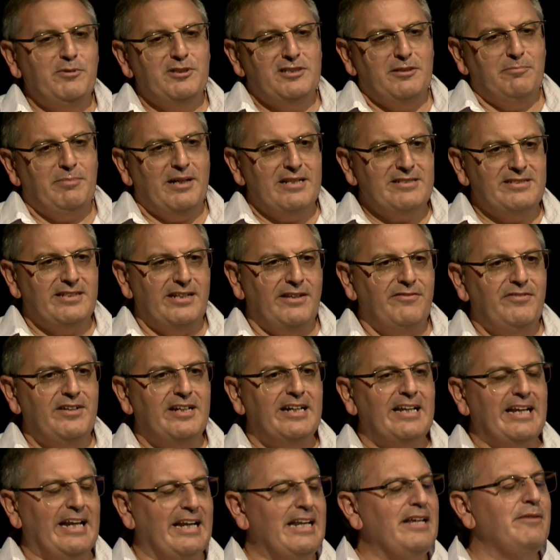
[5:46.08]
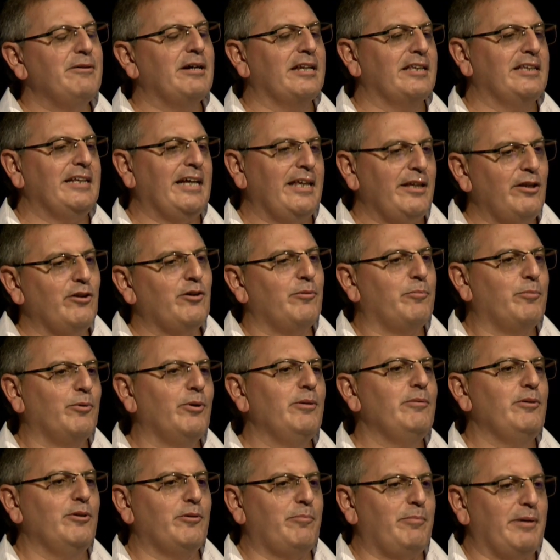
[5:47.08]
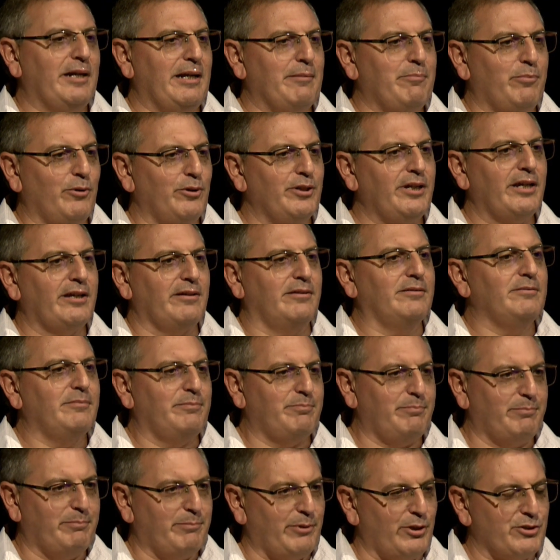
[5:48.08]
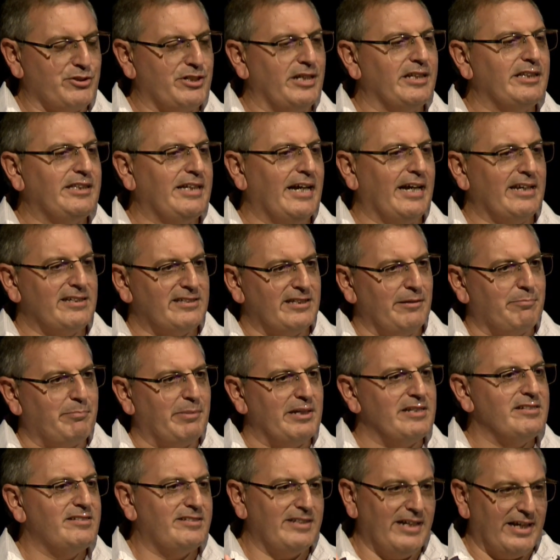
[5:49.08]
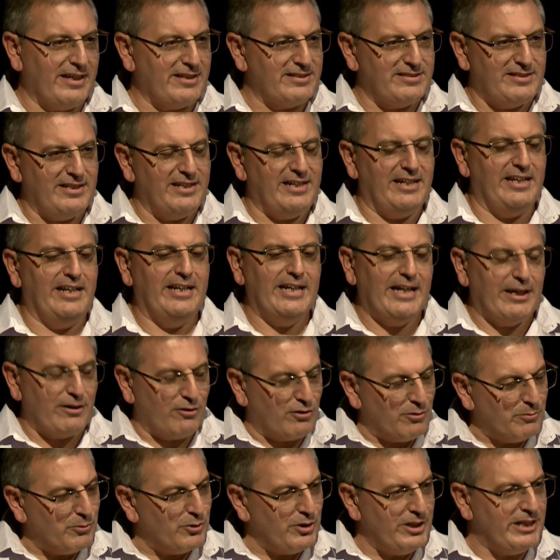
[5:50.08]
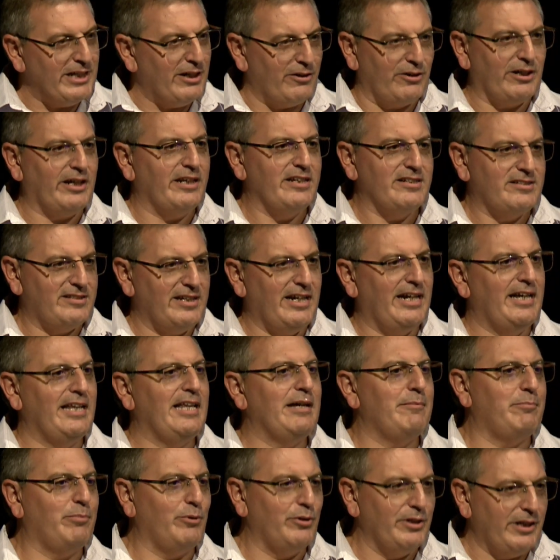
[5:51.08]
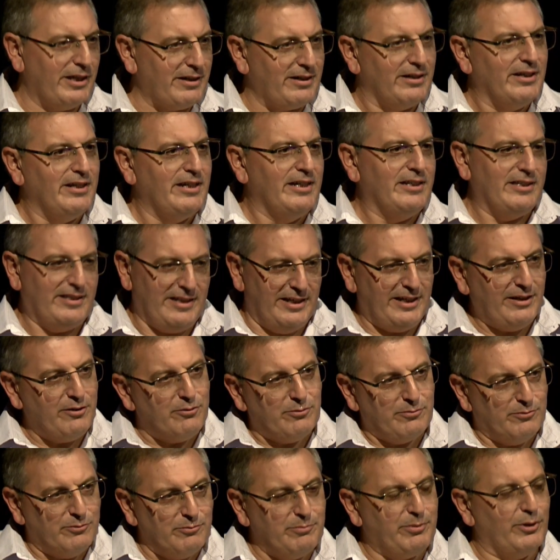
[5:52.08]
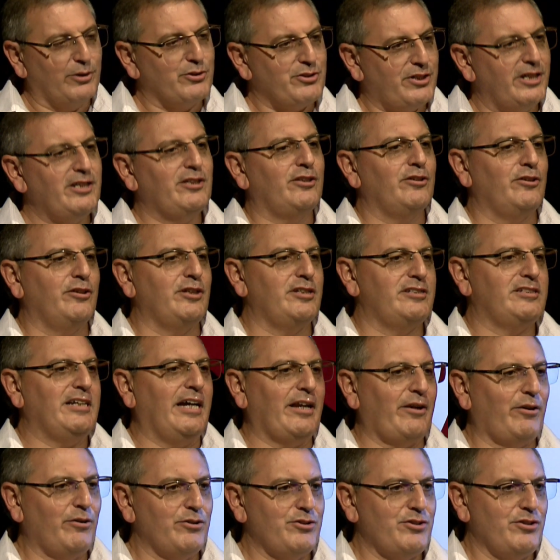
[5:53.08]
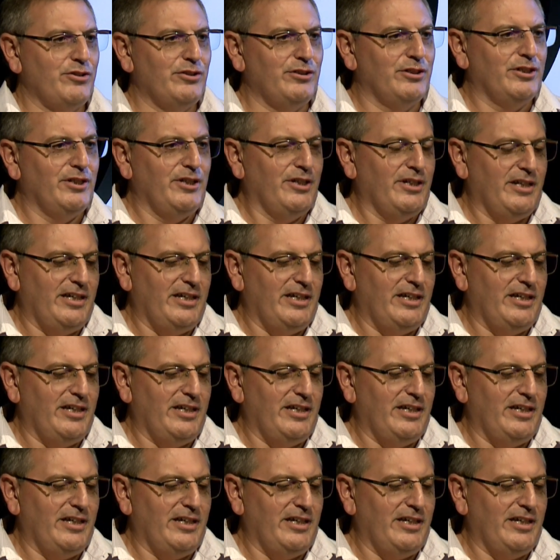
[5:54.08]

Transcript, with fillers: municipal significa la libertad de los pueblos para poder proyectarse, pensarse, generar comunidad organizada, poder tener un proyecto de desarrollo